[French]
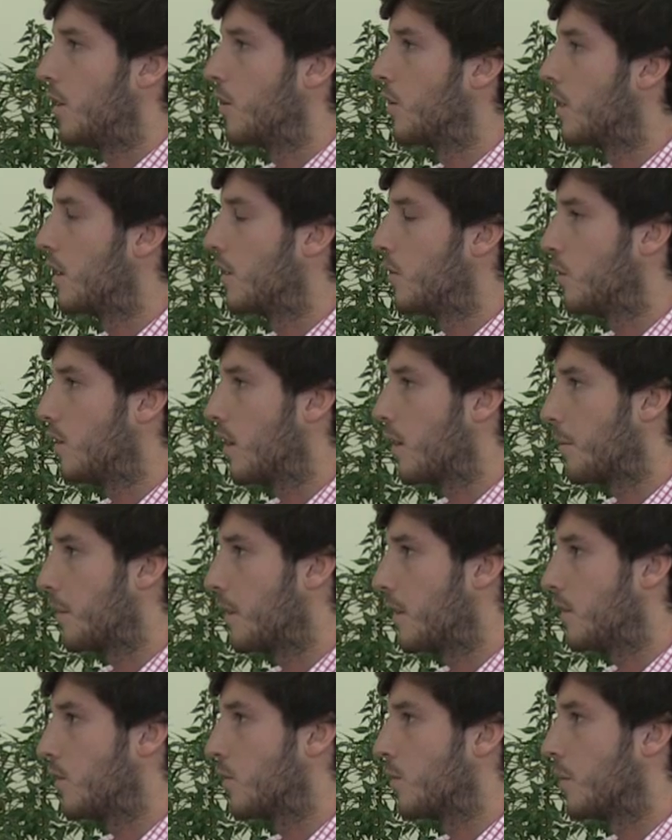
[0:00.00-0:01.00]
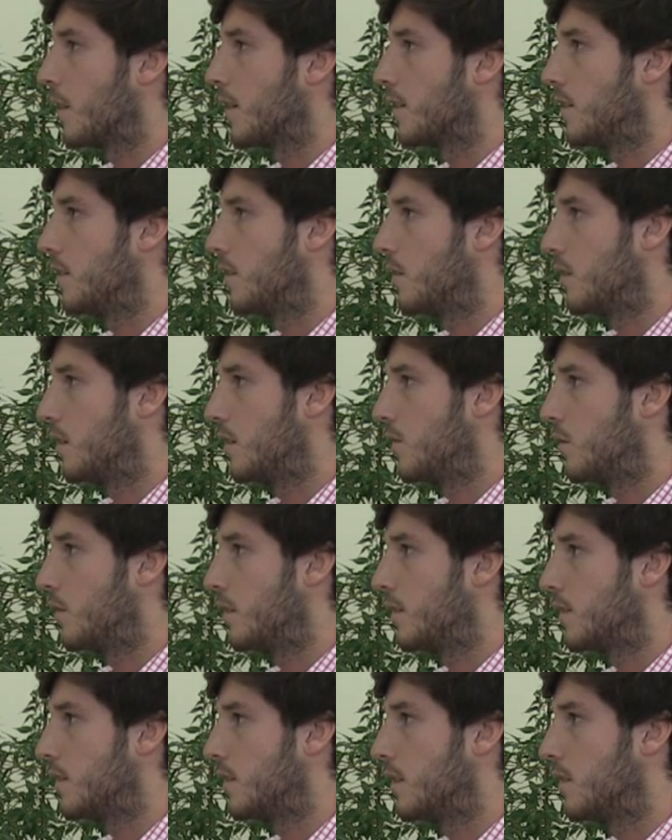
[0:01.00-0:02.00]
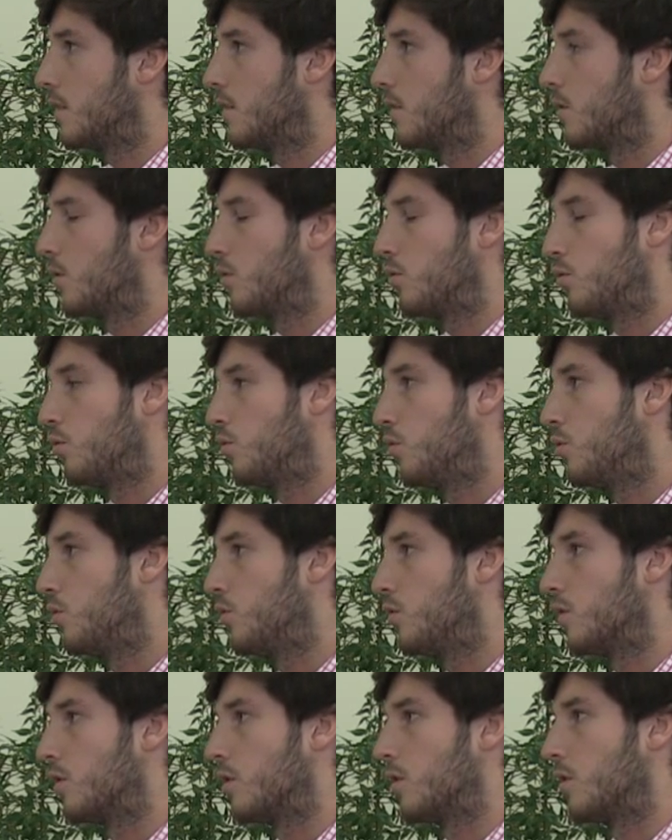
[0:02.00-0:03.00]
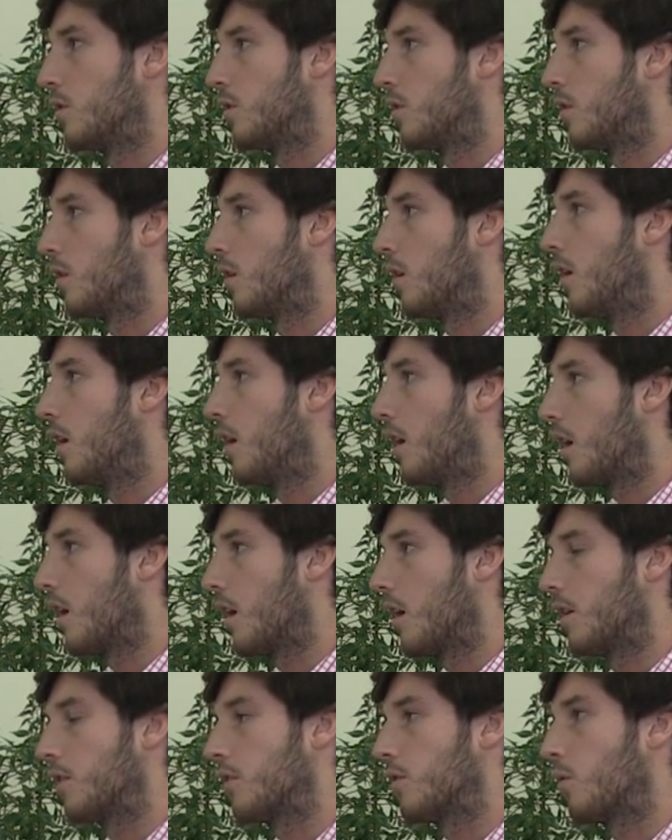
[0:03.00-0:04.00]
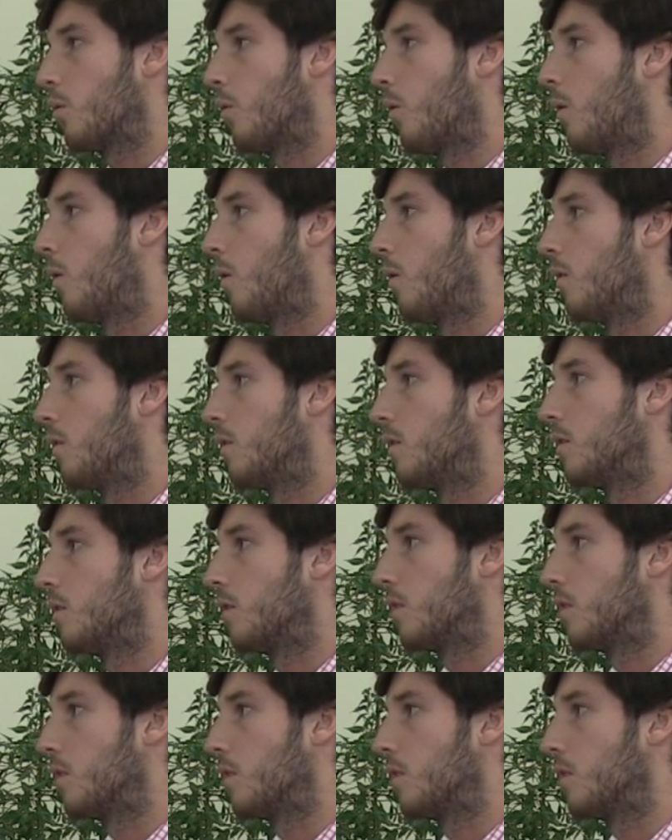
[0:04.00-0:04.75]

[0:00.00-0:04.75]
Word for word: Il y en a d'autres après qui sont partis dans les ESC, euh, Toulouse, euh, Reims, Rouen,